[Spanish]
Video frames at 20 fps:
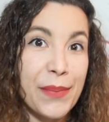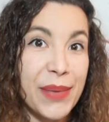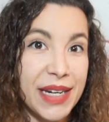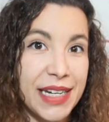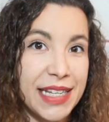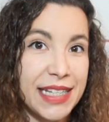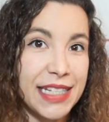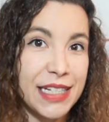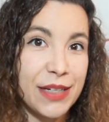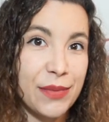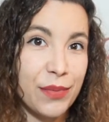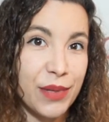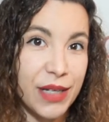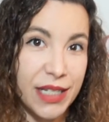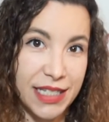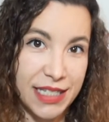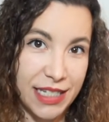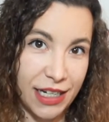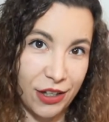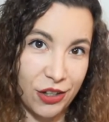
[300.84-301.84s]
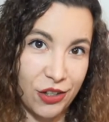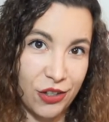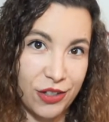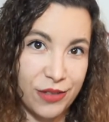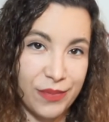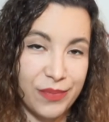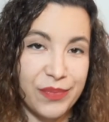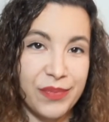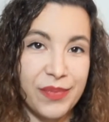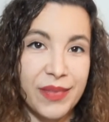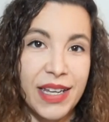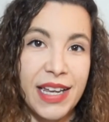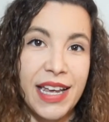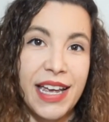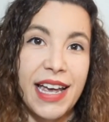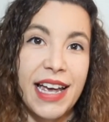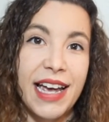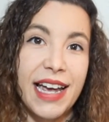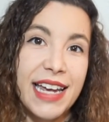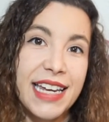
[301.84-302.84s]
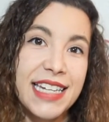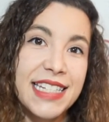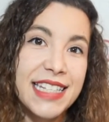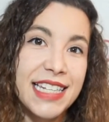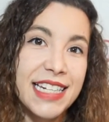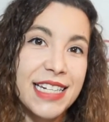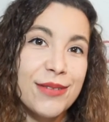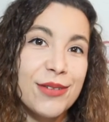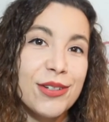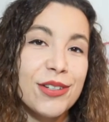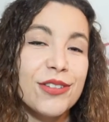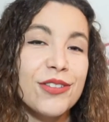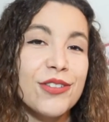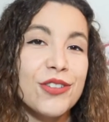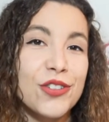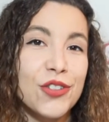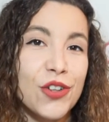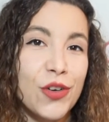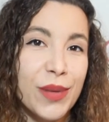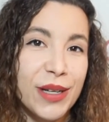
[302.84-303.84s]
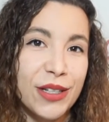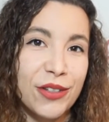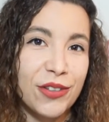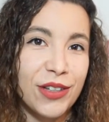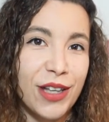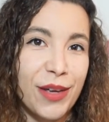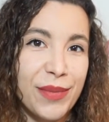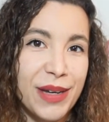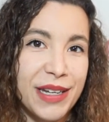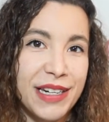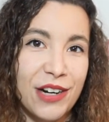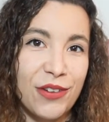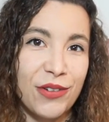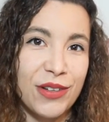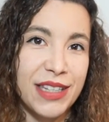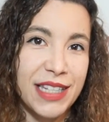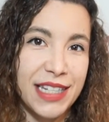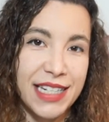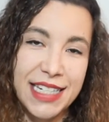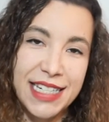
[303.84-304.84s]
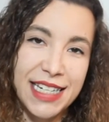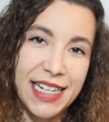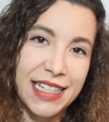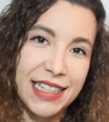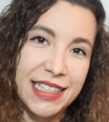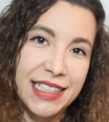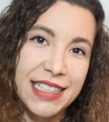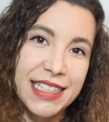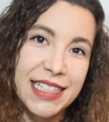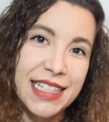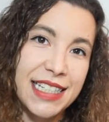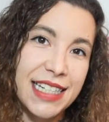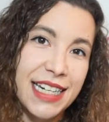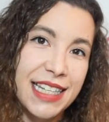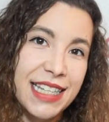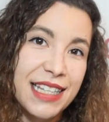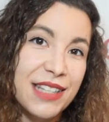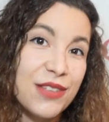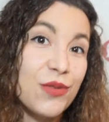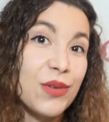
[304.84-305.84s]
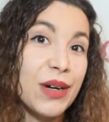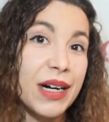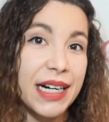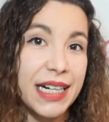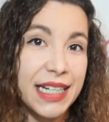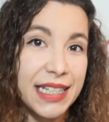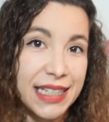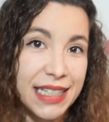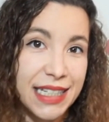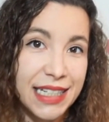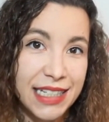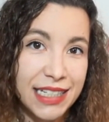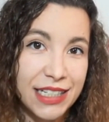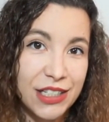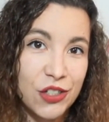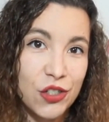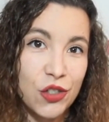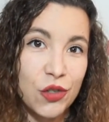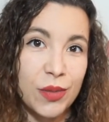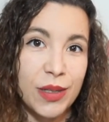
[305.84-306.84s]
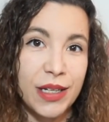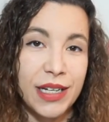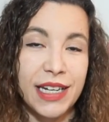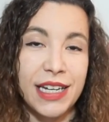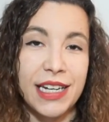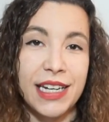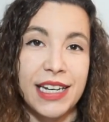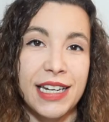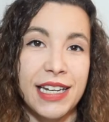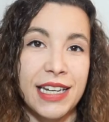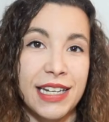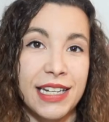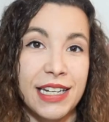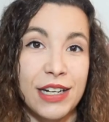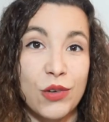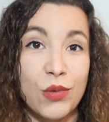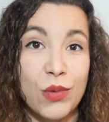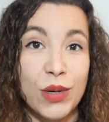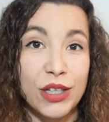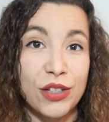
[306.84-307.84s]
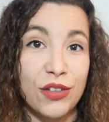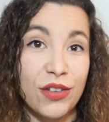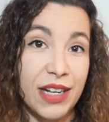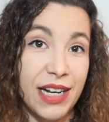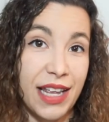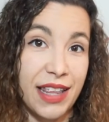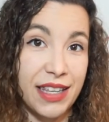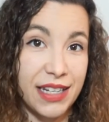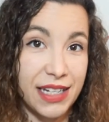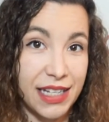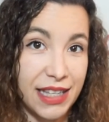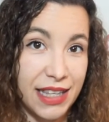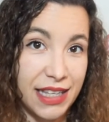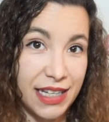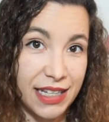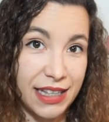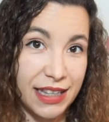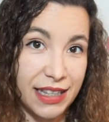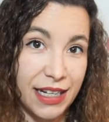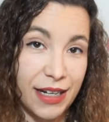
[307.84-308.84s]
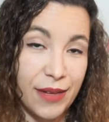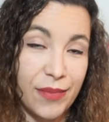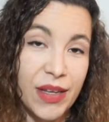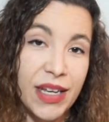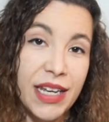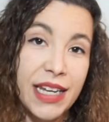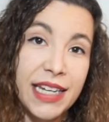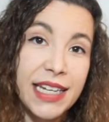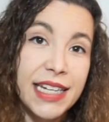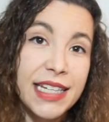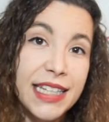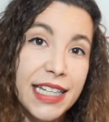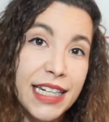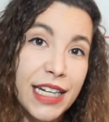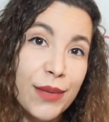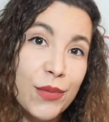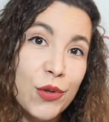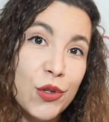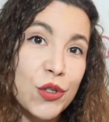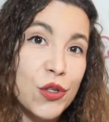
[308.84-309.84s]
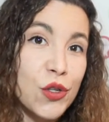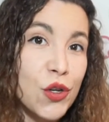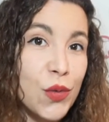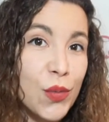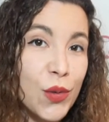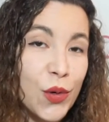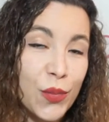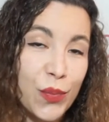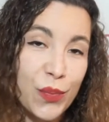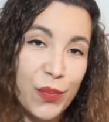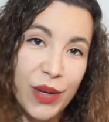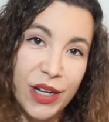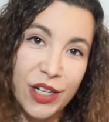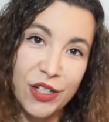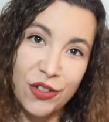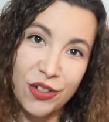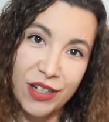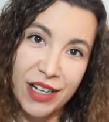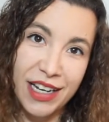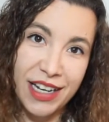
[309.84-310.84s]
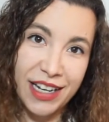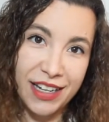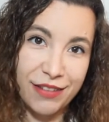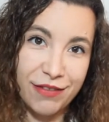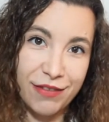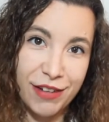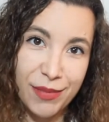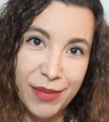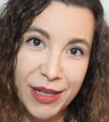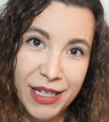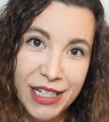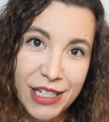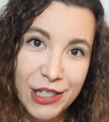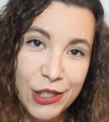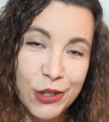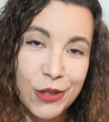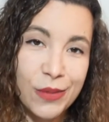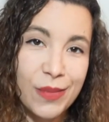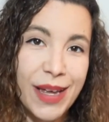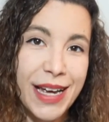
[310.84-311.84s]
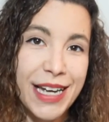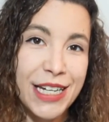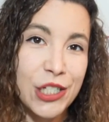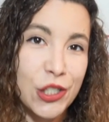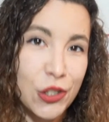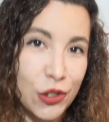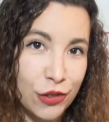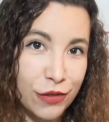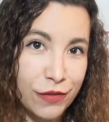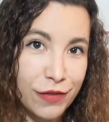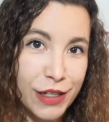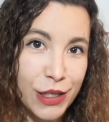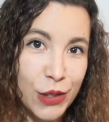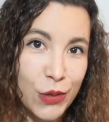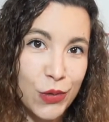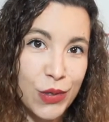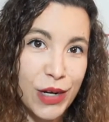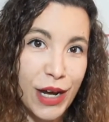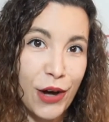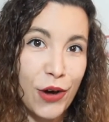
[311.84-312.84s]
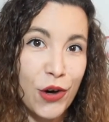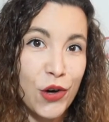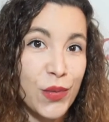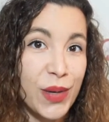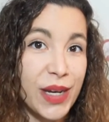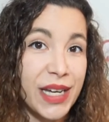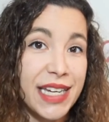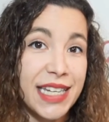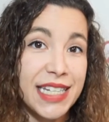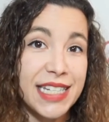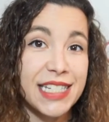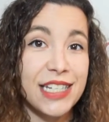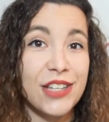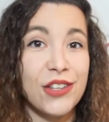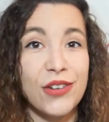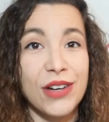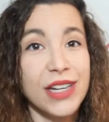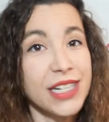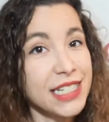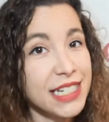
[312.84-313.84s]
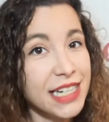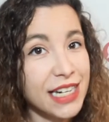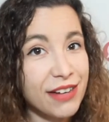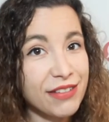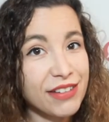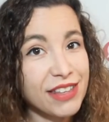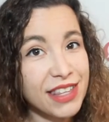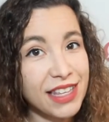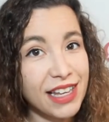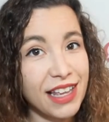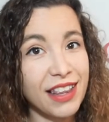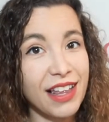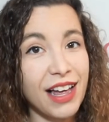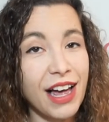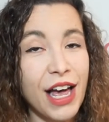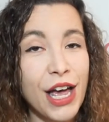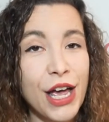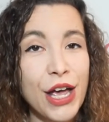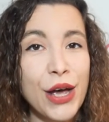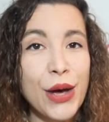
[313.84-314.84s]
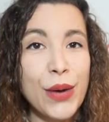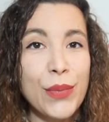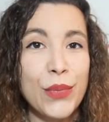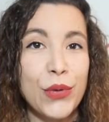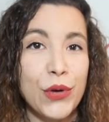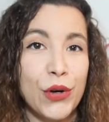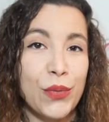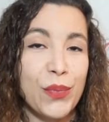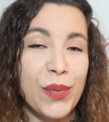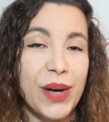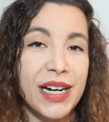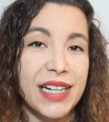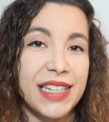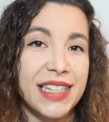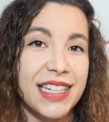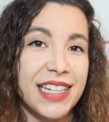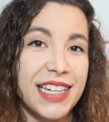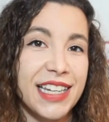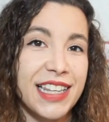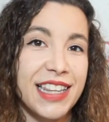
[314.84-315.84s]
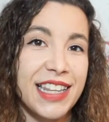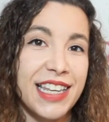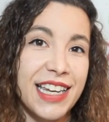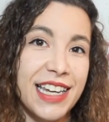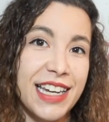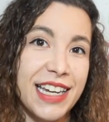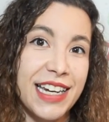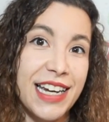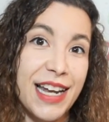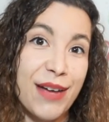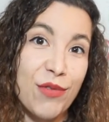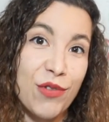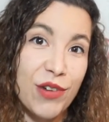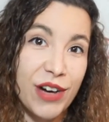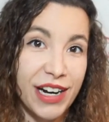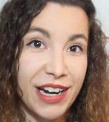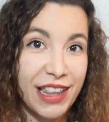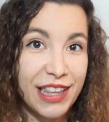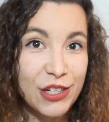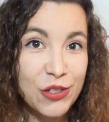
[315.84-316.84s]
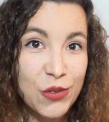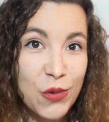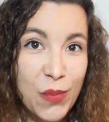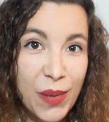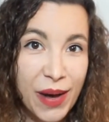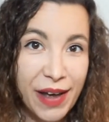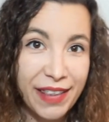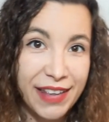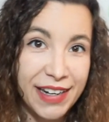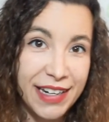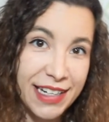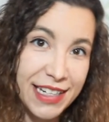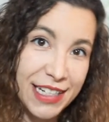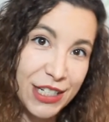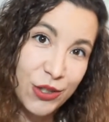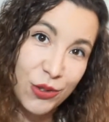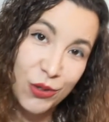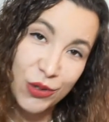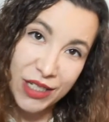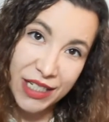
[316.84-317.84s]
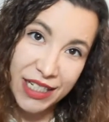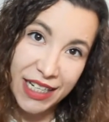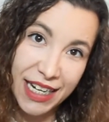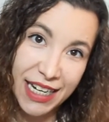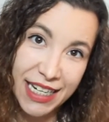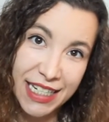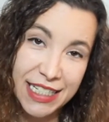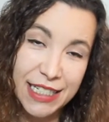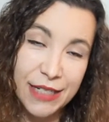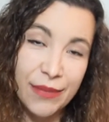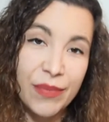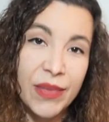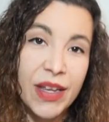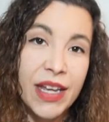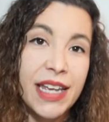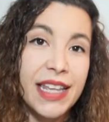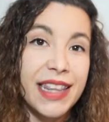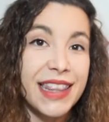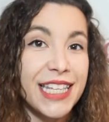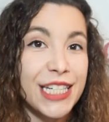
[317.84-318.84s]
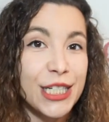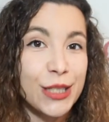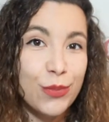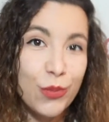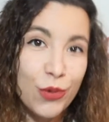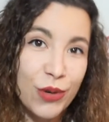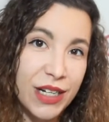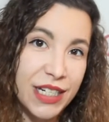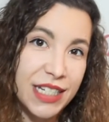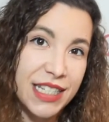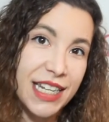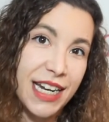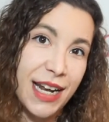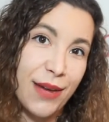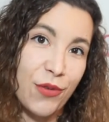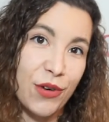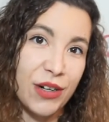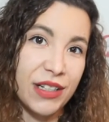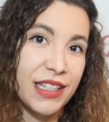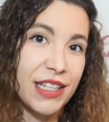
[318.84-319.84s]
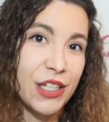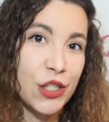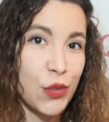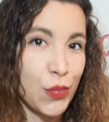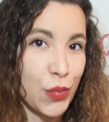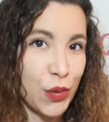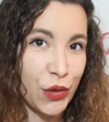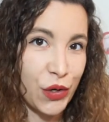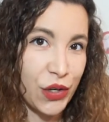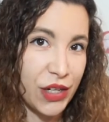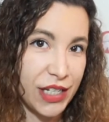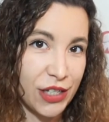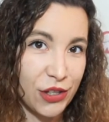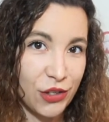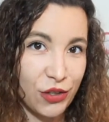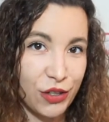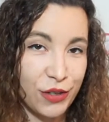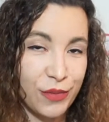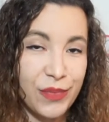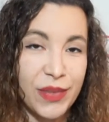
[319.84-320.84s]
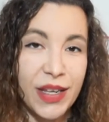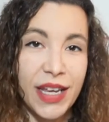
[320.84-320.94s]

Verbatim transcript: Benedict Bridgerton. Este libro os comento también algo interesante. Se trata de un retelling sobre eh, el cuento de la Cenicienta. Y tenemos como personaje femenino a Sophie, una joven que ha sido esclavizada por parte de la mujer de su padre y sus hijas después de la muerte de su progenitor.